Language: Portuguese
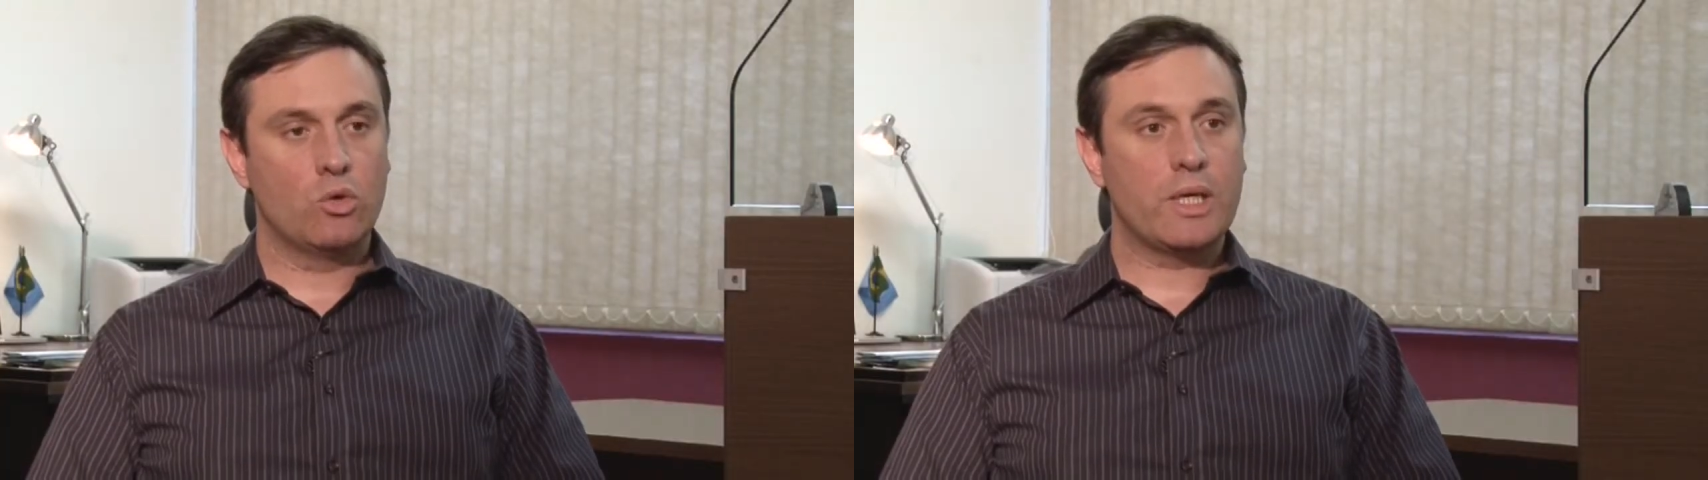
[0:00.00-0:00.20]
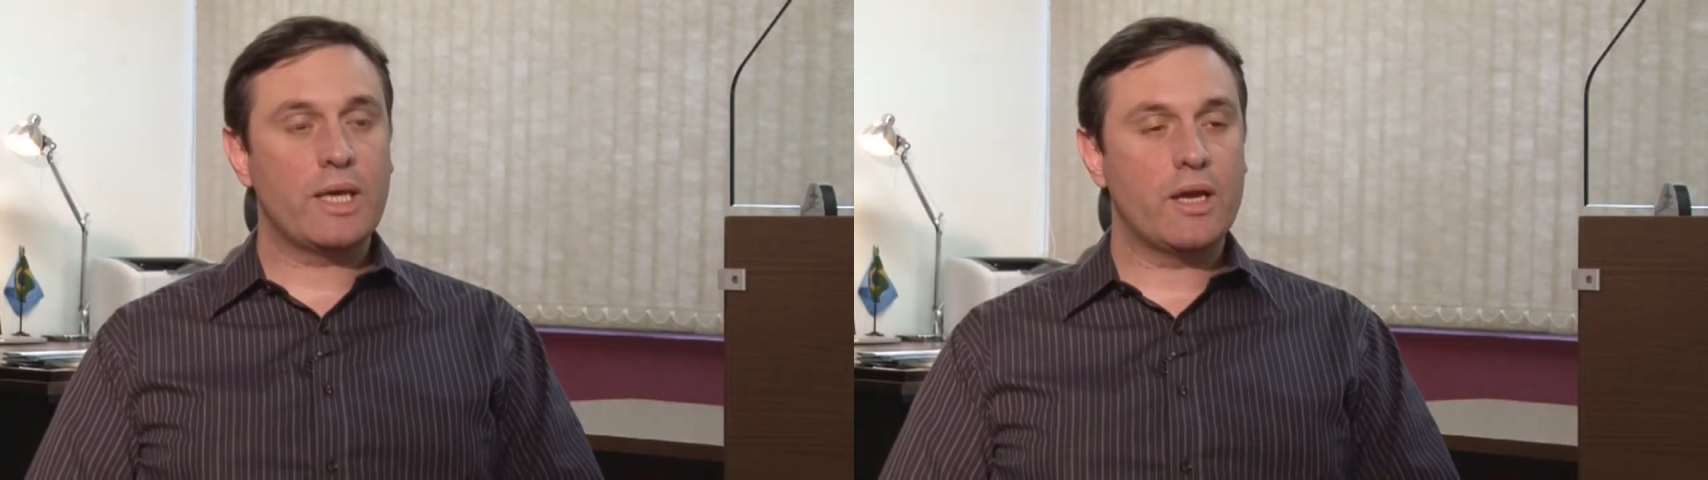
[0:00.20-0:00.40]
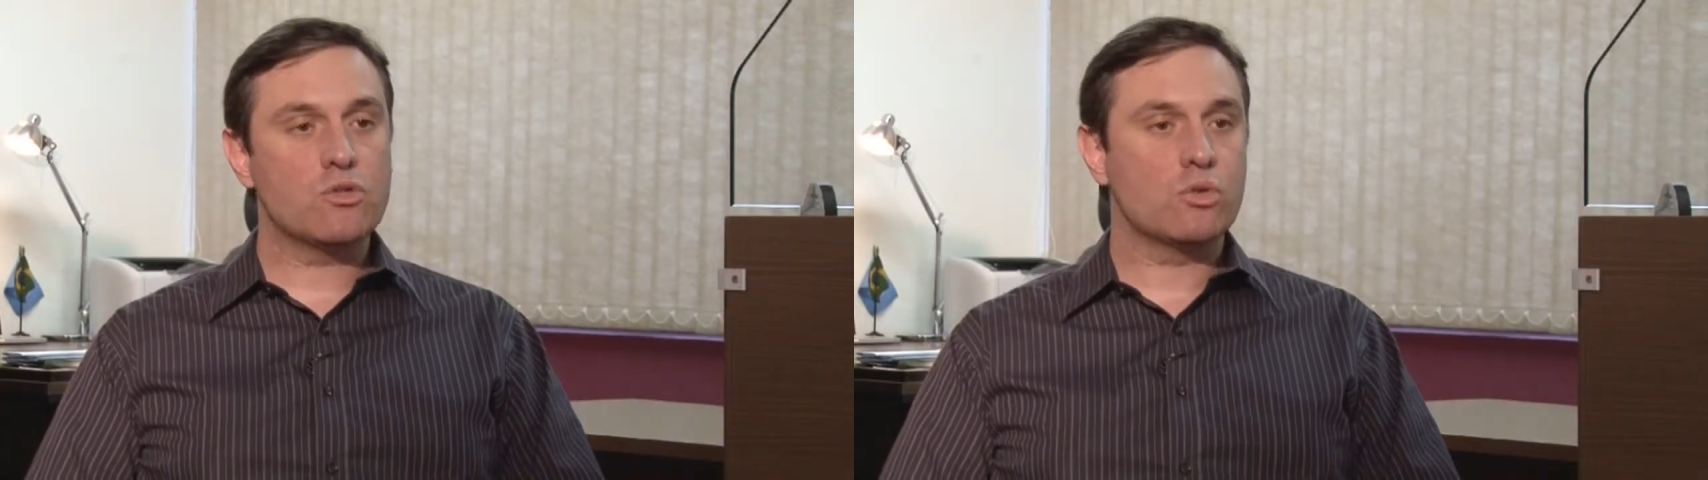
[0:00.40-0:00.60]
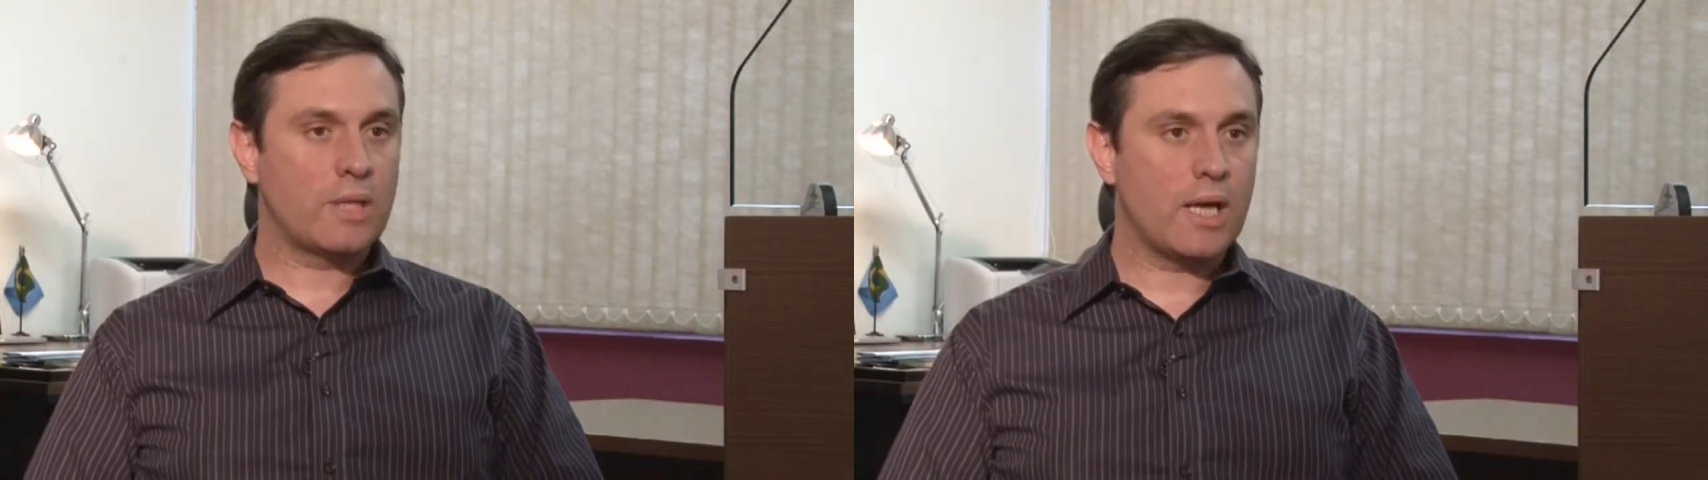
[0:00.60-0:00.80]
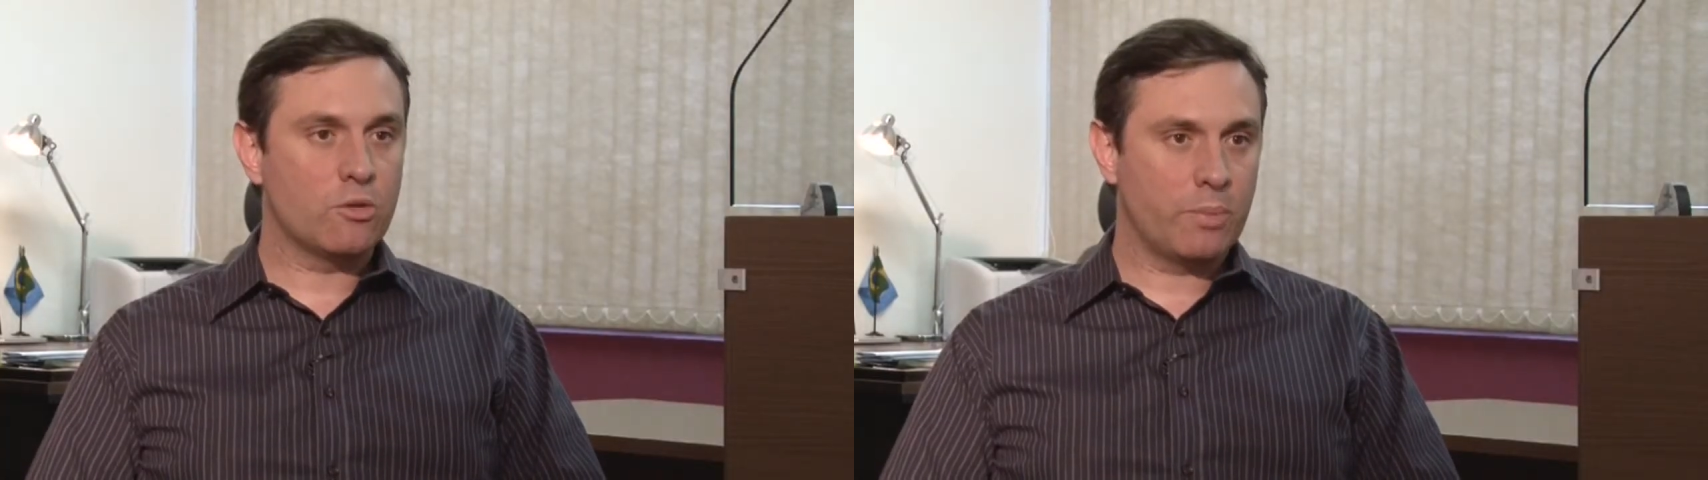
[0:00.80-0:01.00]
que, que é
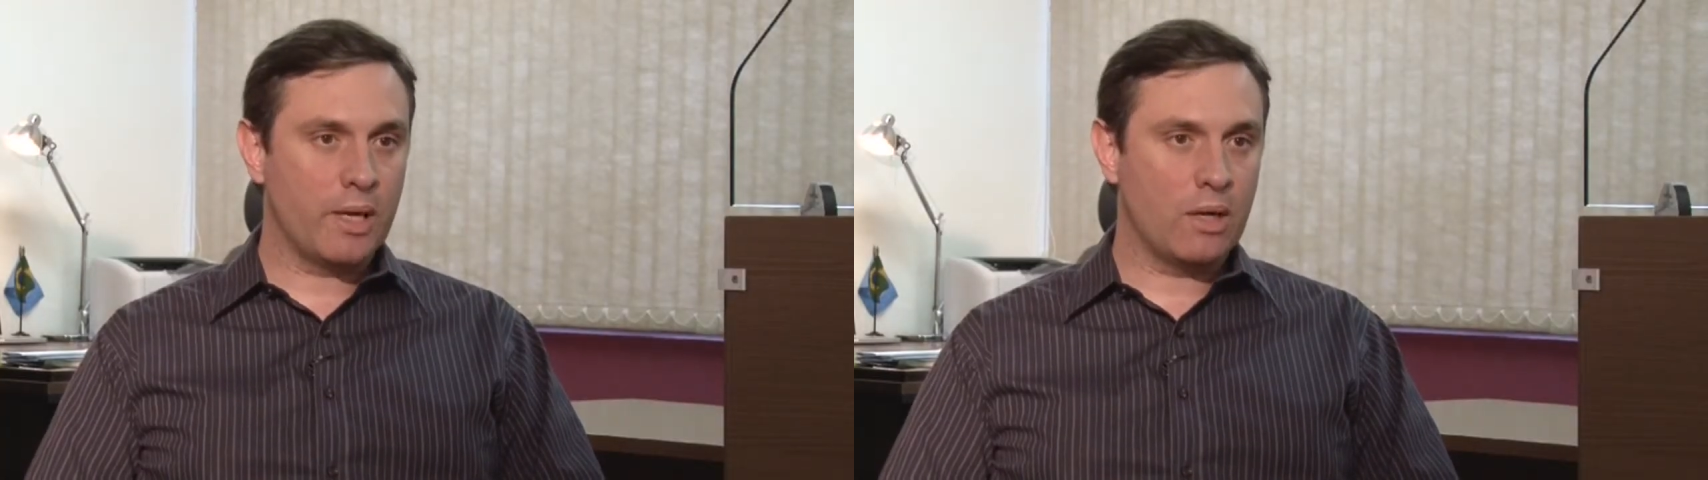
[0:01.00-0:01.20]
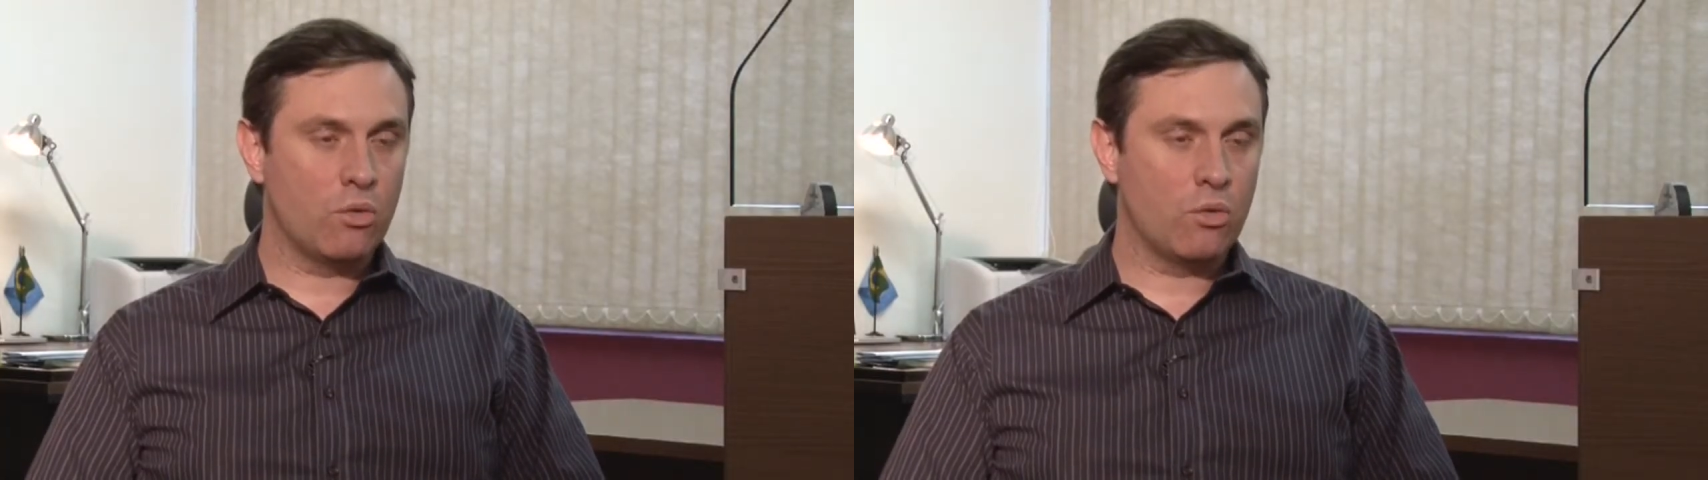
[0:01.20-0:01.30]
resultado para ela,